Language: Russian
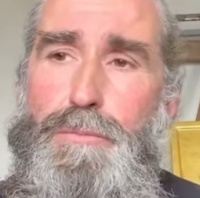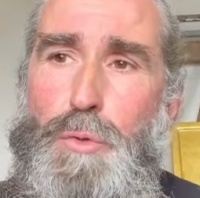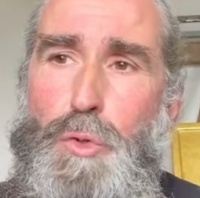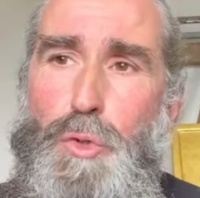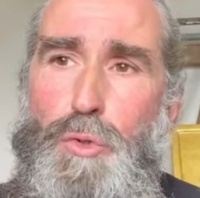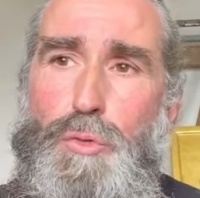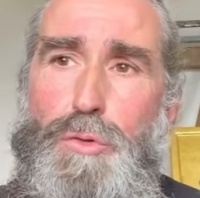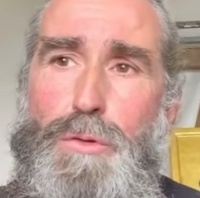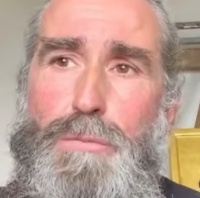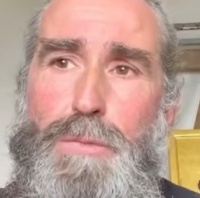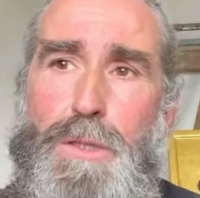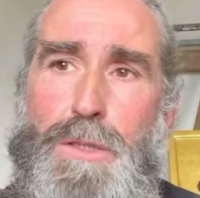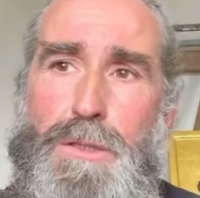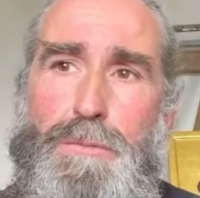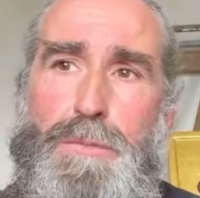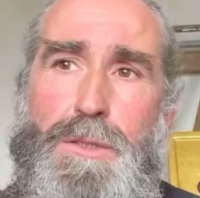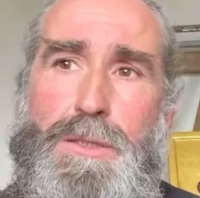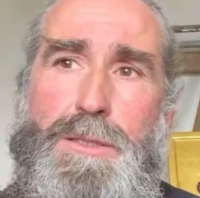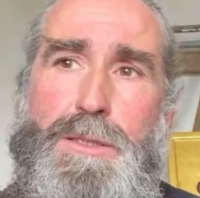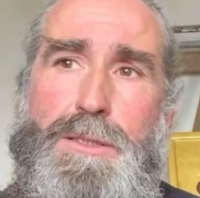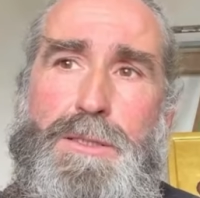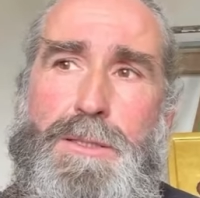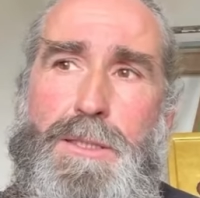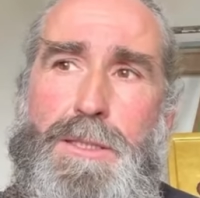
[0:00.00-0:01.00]
Труд борьбы
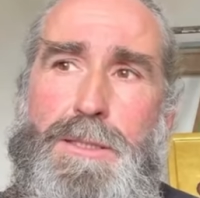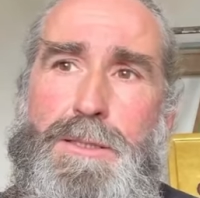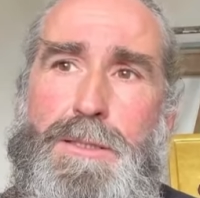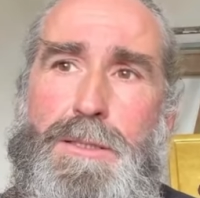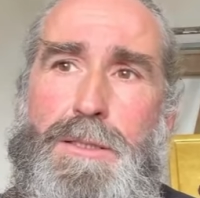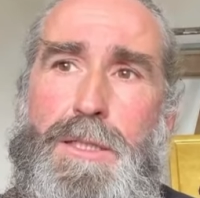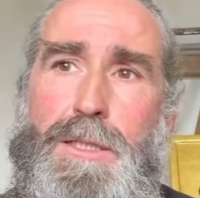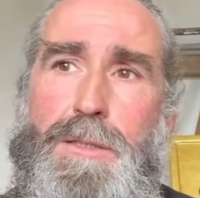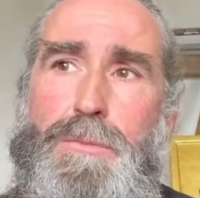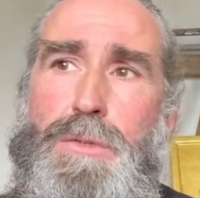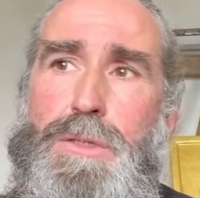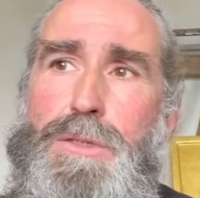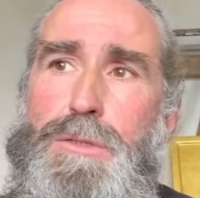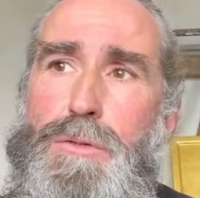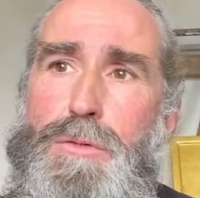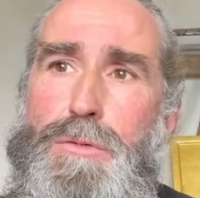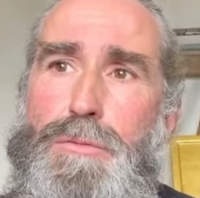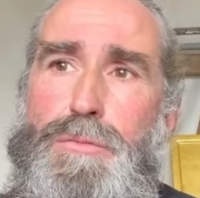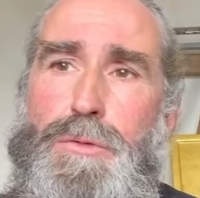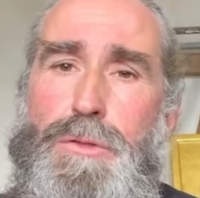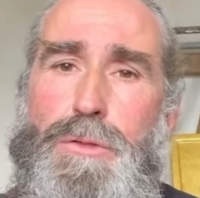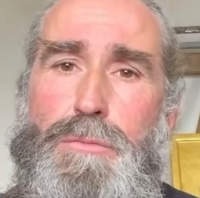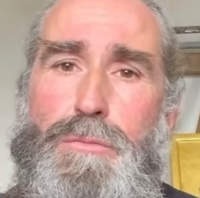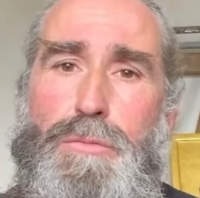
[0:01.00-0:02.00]
со страстями из
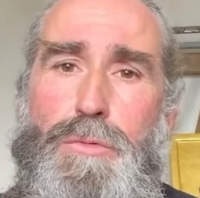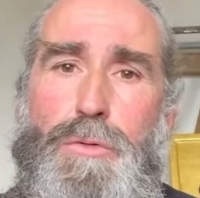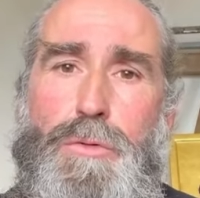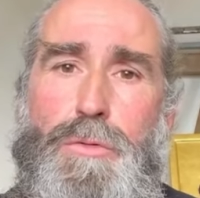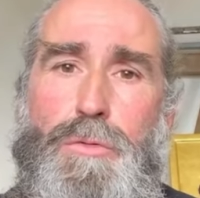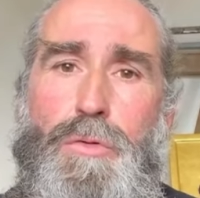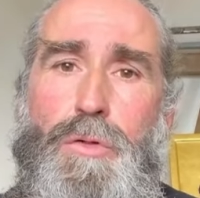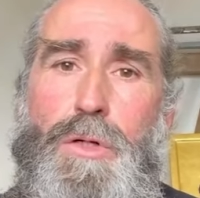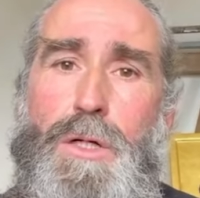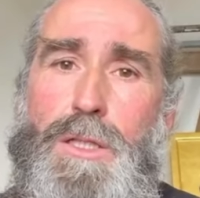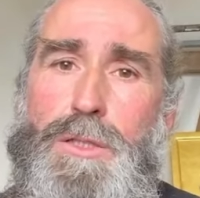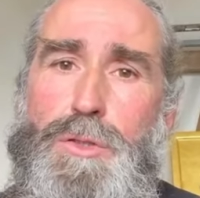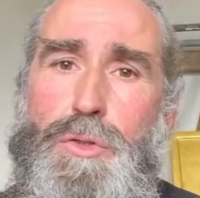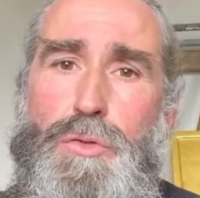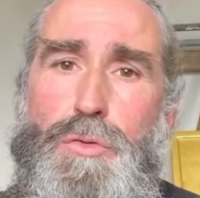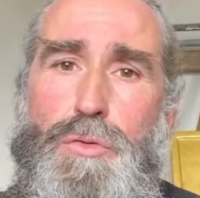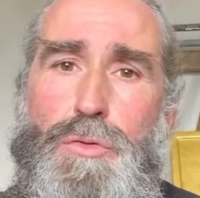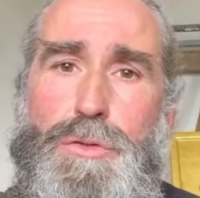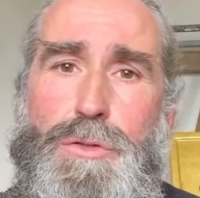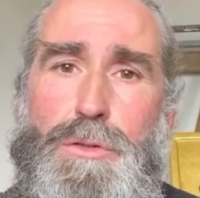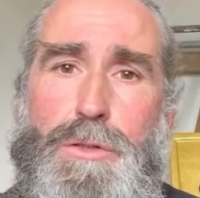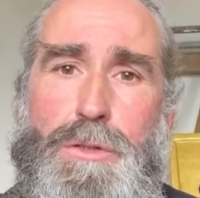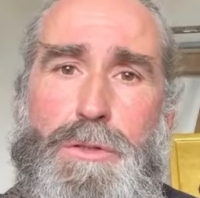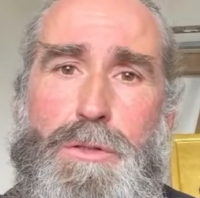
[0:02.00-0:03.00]
любви к Богу,
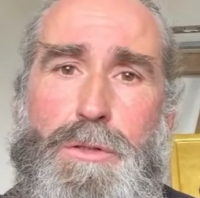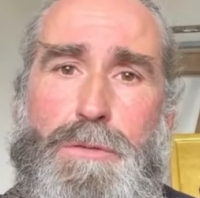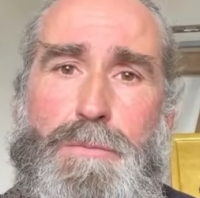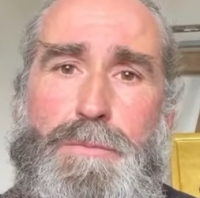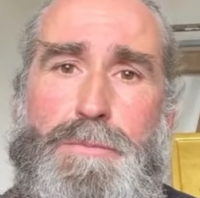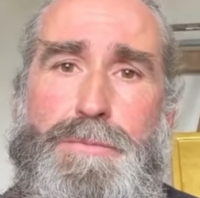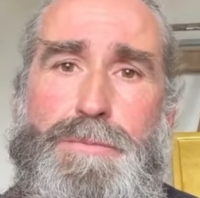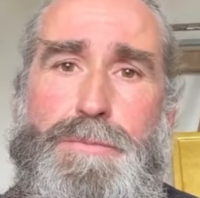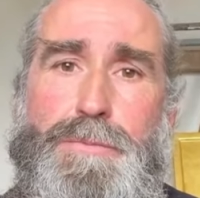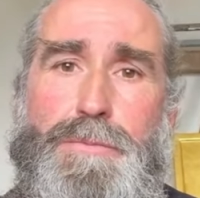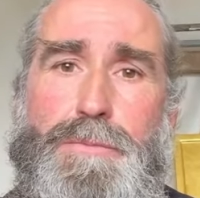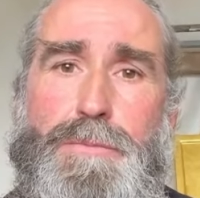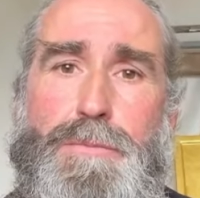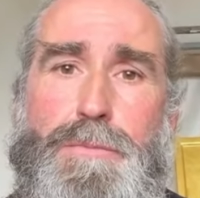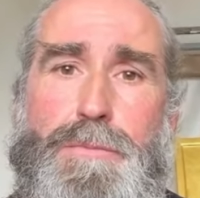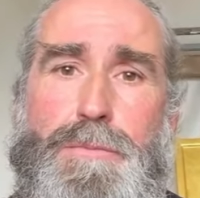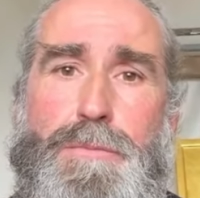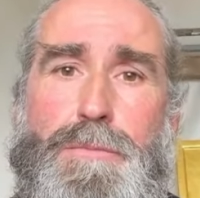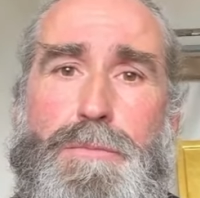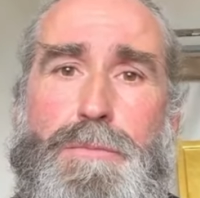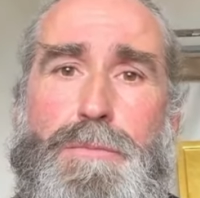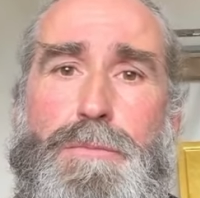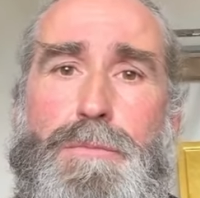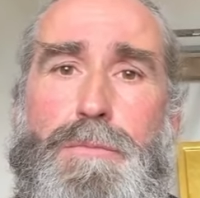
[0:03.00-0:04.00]
осознанно,
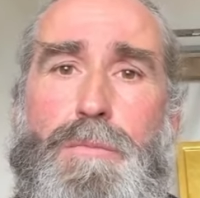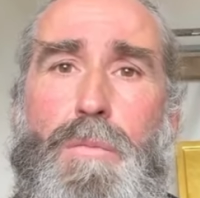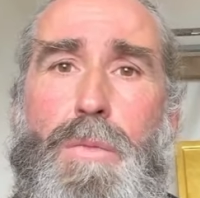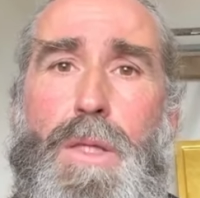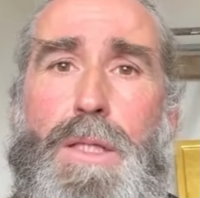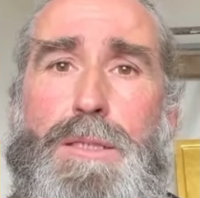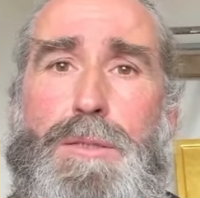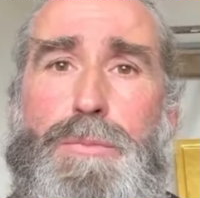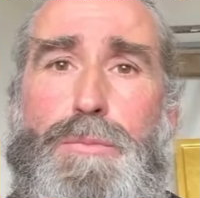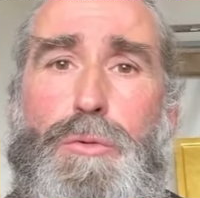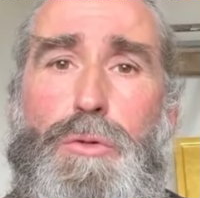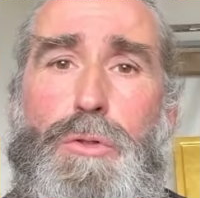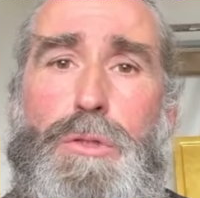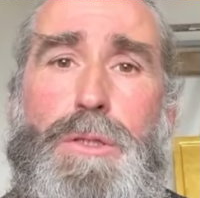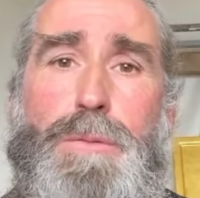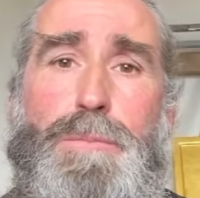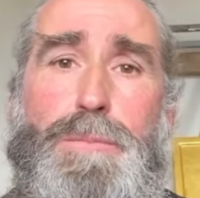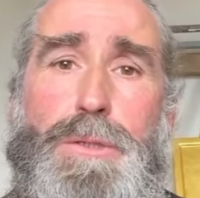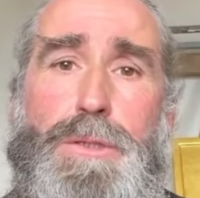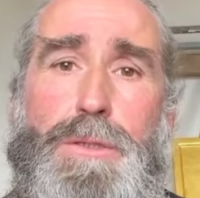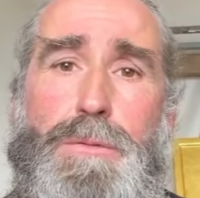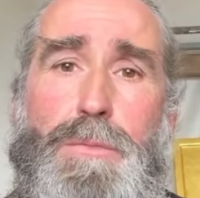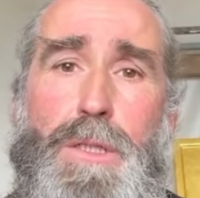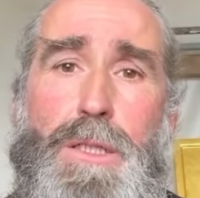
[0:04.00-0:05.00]
с полным
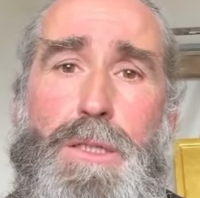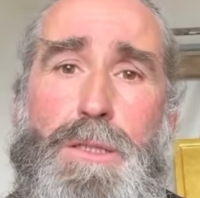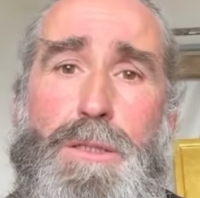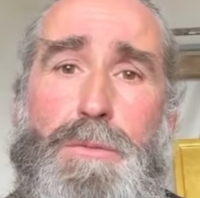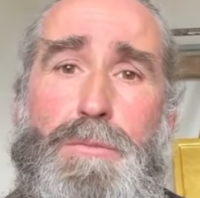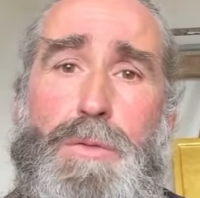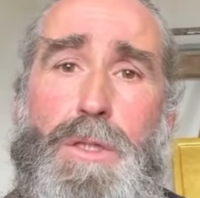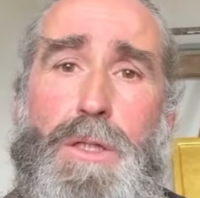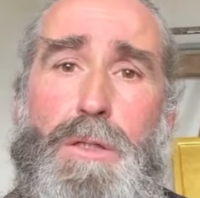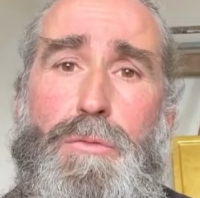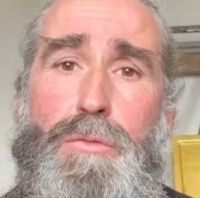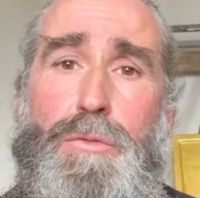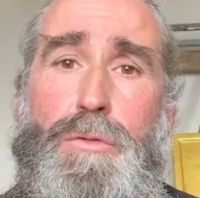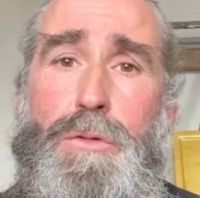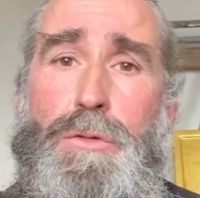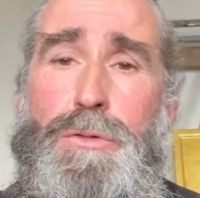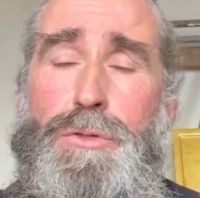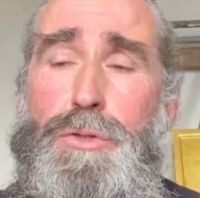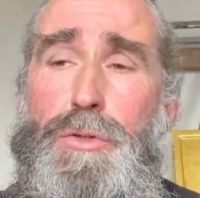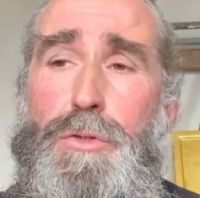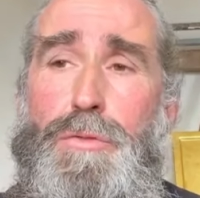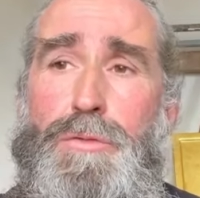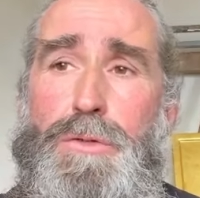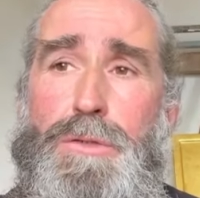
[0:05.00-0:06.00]
пониманием того,
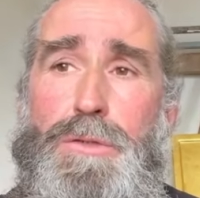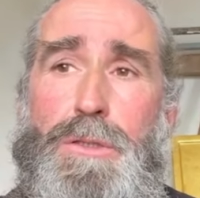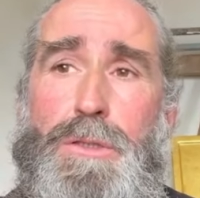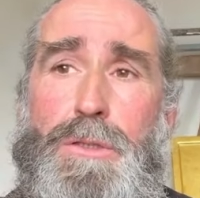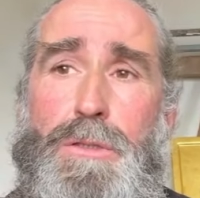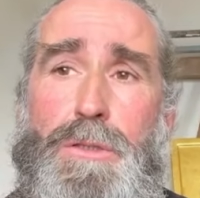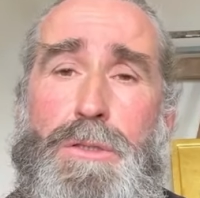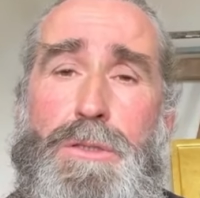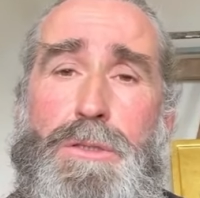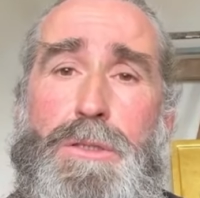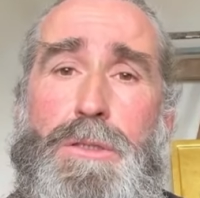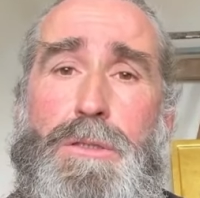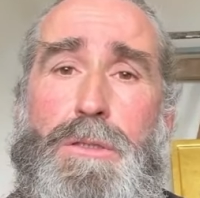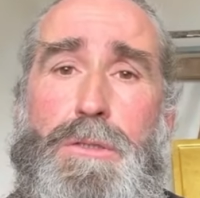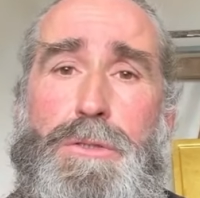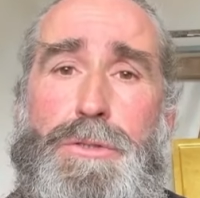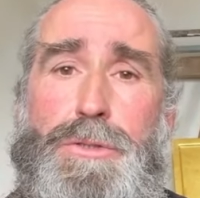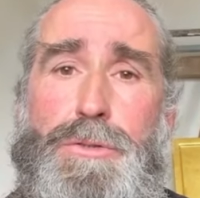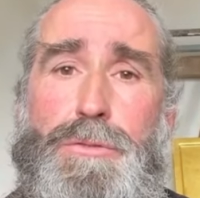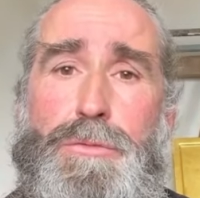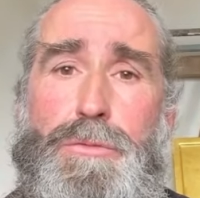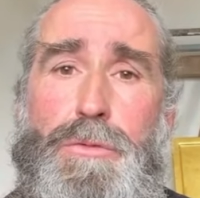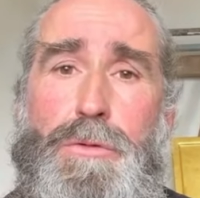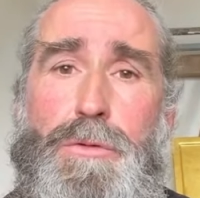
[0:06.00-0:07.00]
что вы делаете и для
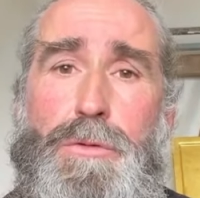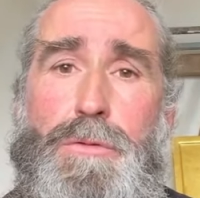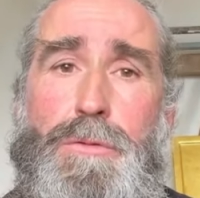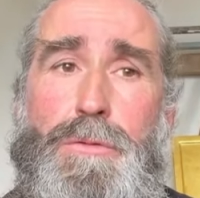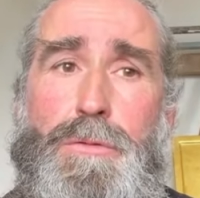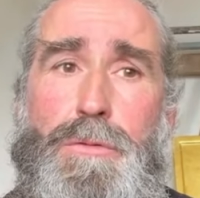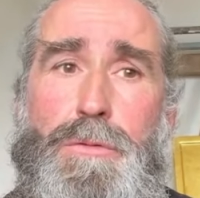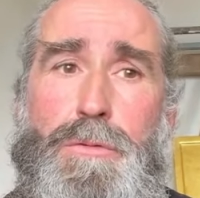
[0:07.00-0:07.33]
чего.